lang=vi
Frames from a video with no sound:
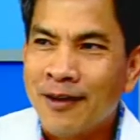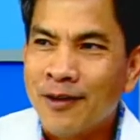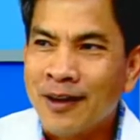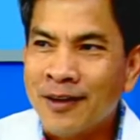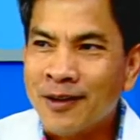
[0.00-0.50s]
Uh,
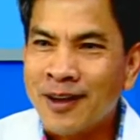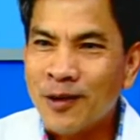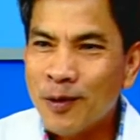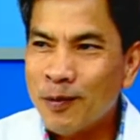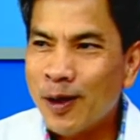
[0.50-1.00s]
là
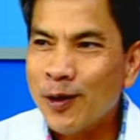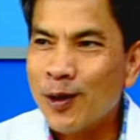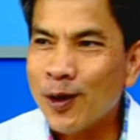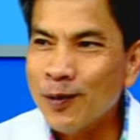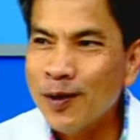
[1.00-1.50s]
khi mà mình nói
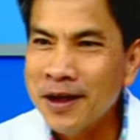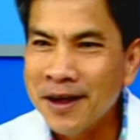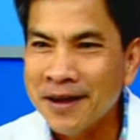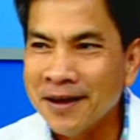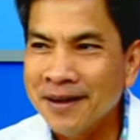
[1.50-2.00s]
chuyện
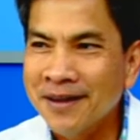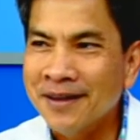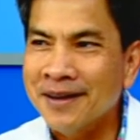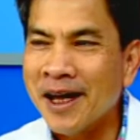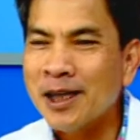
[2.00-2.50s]
với những
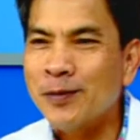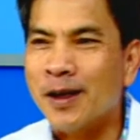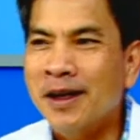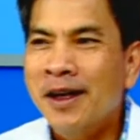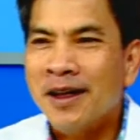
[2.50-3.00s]
người
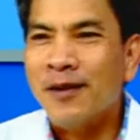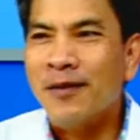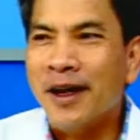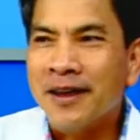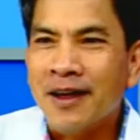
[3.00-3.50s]
expert như
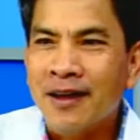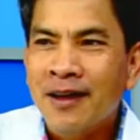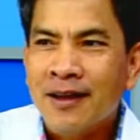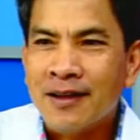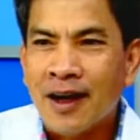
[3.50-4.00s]
vậy thì thưa